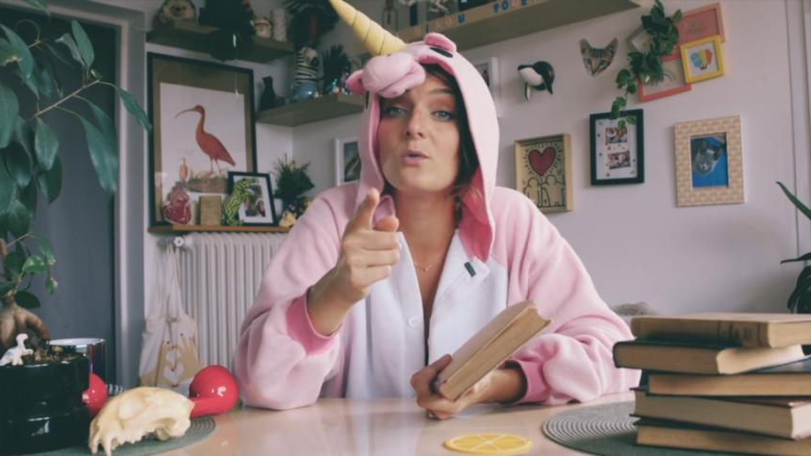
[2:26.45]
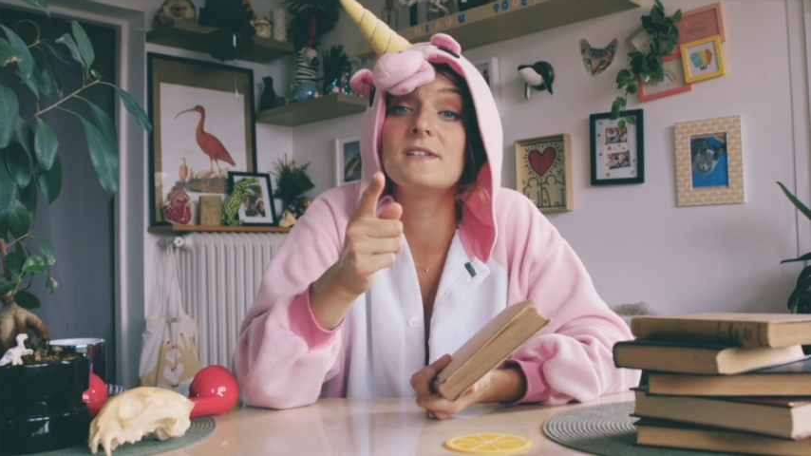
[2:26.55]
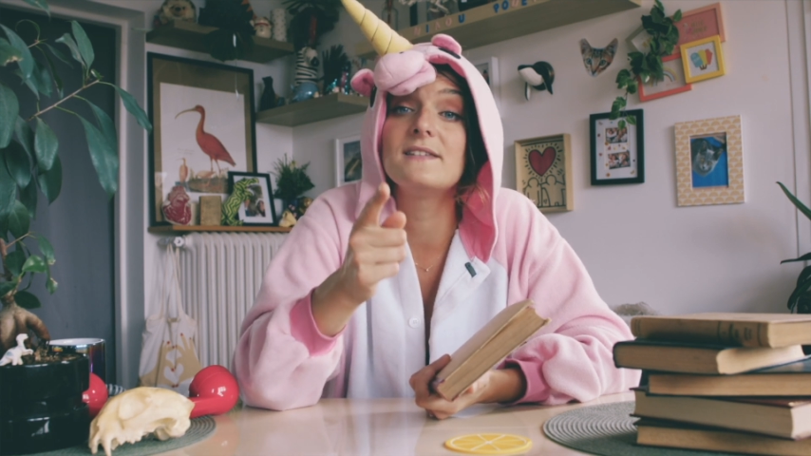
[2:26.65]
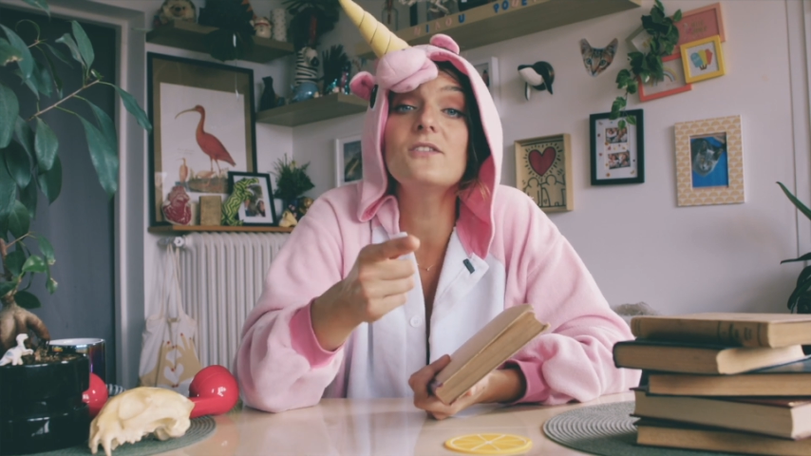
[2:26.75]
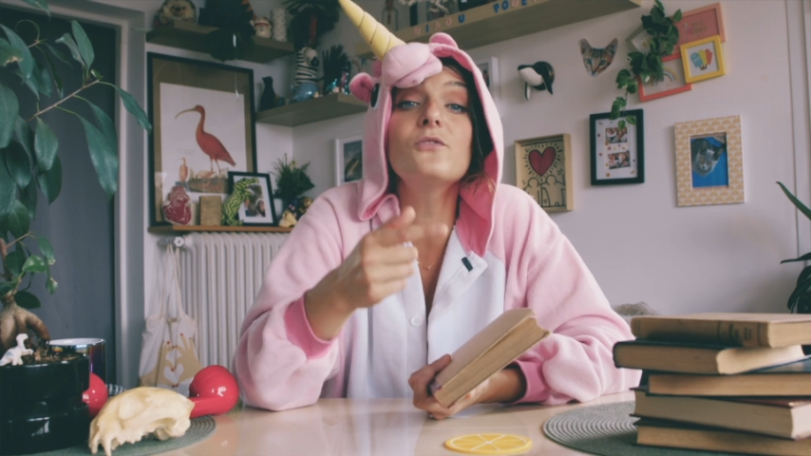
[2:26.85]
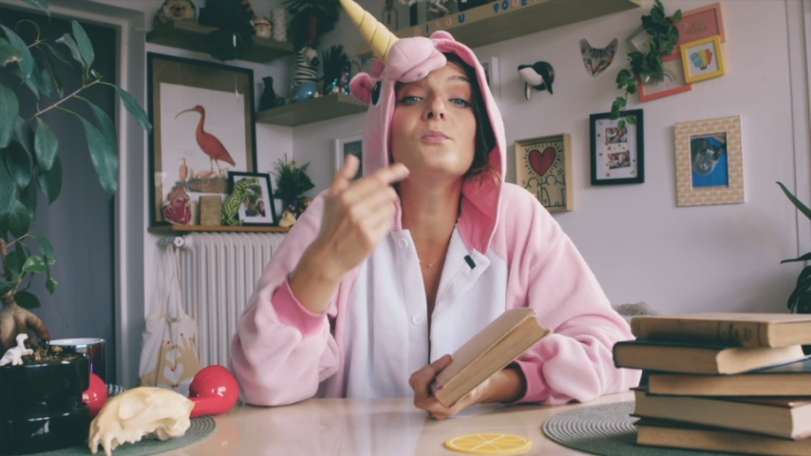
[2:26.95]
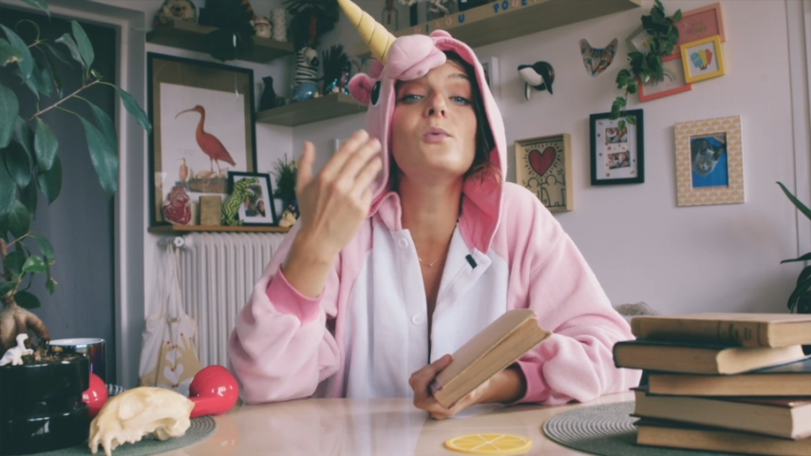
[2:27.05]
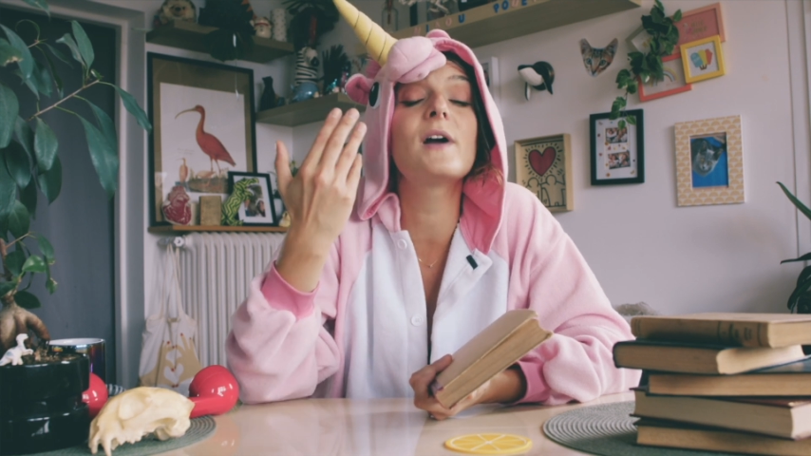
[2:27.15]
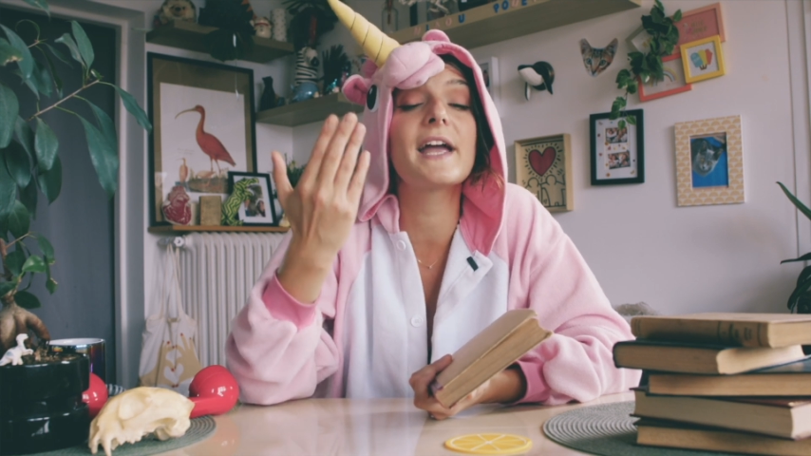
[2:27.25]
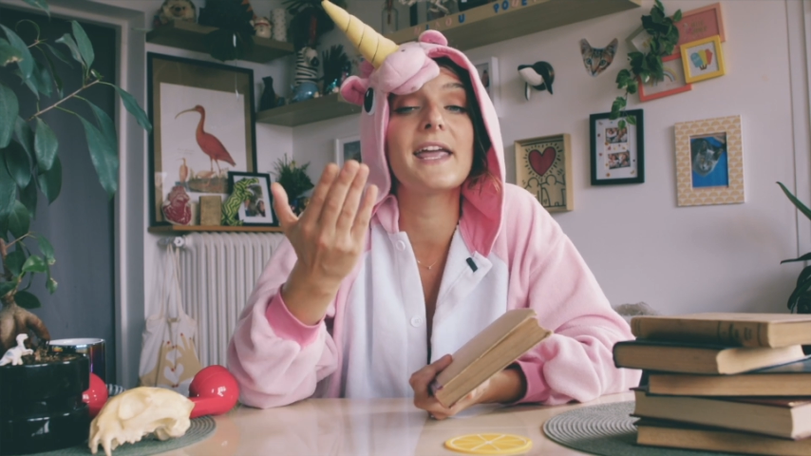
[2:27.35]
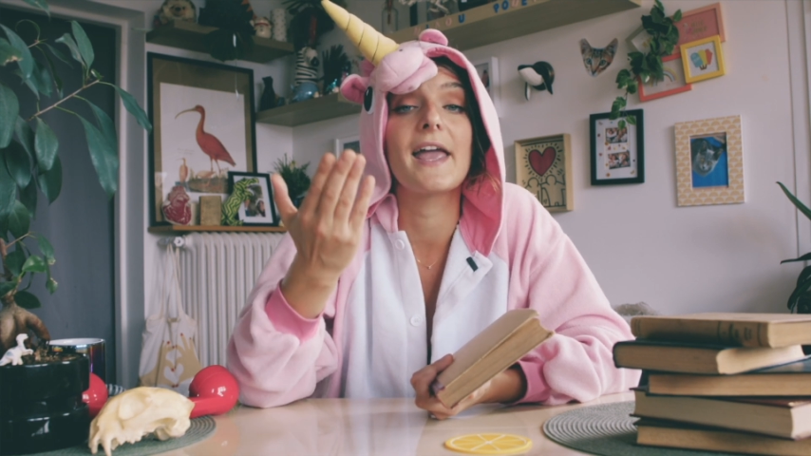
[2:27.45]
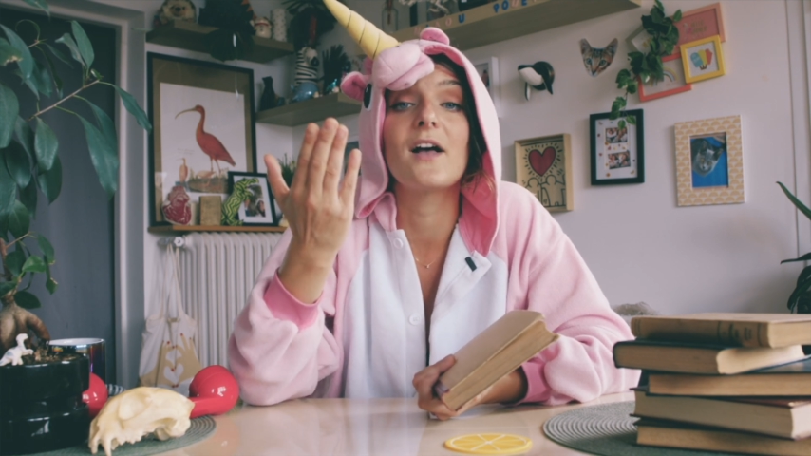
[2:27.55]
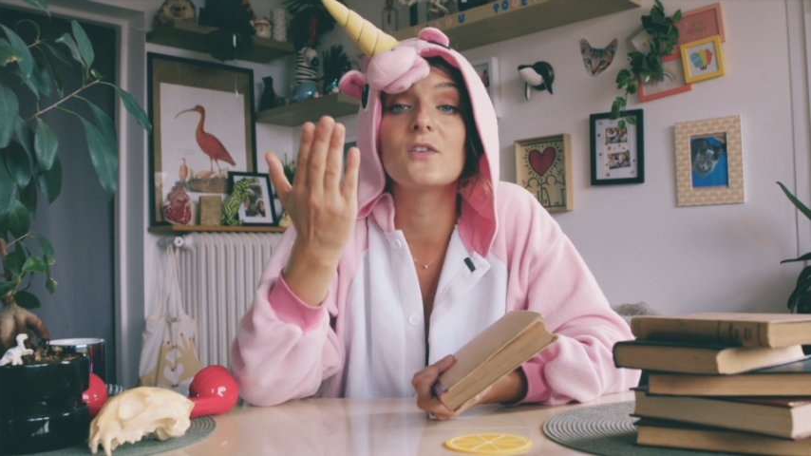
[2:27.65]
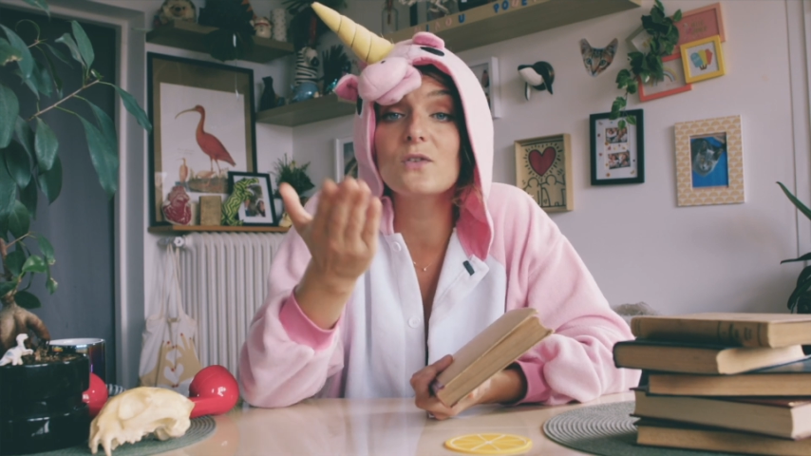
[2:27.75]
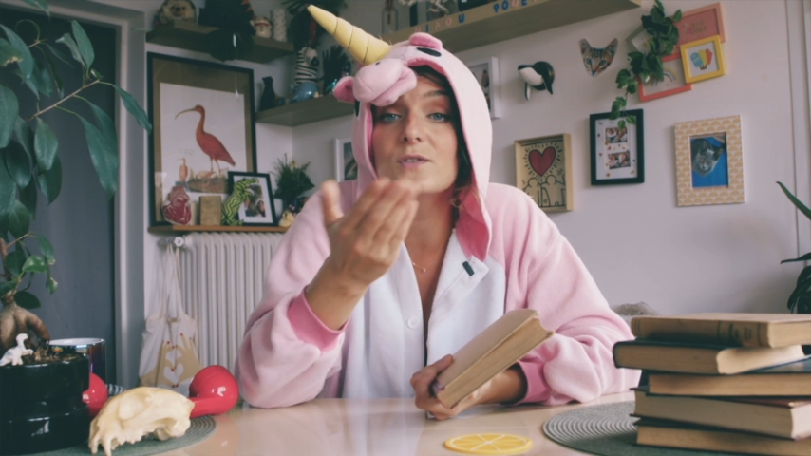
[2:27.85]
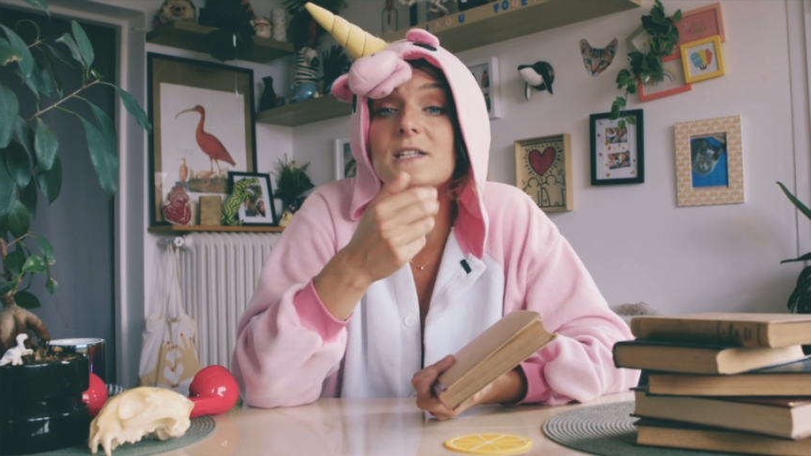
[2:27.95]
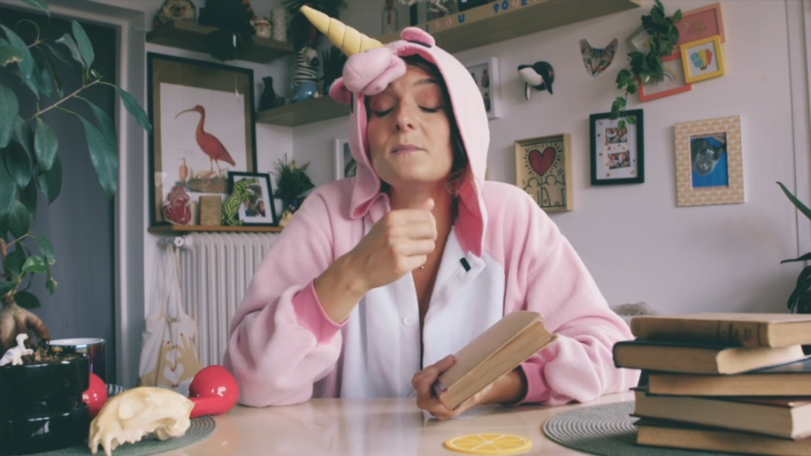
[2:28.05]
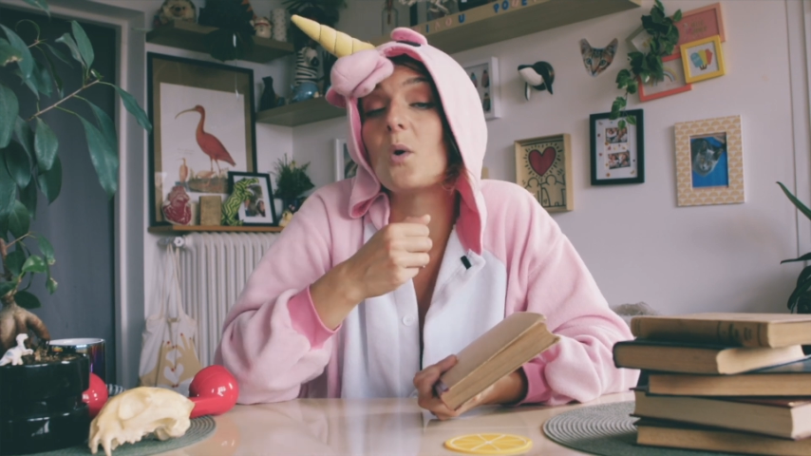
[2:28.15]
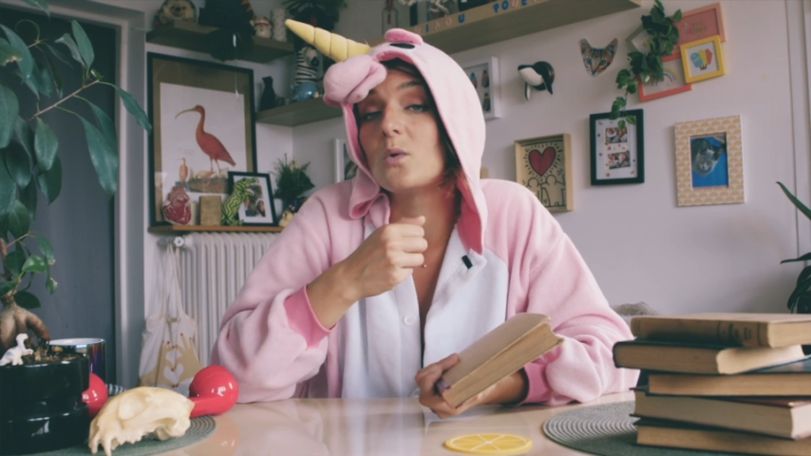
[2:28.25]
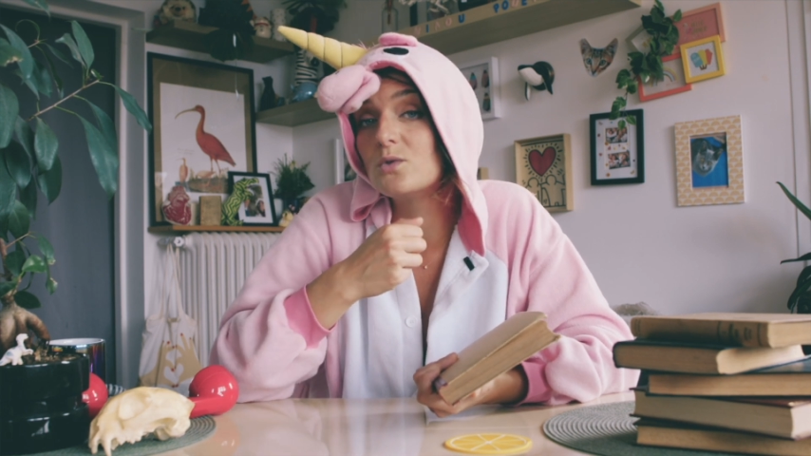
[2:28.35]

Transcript: auditif pour créer un sentiment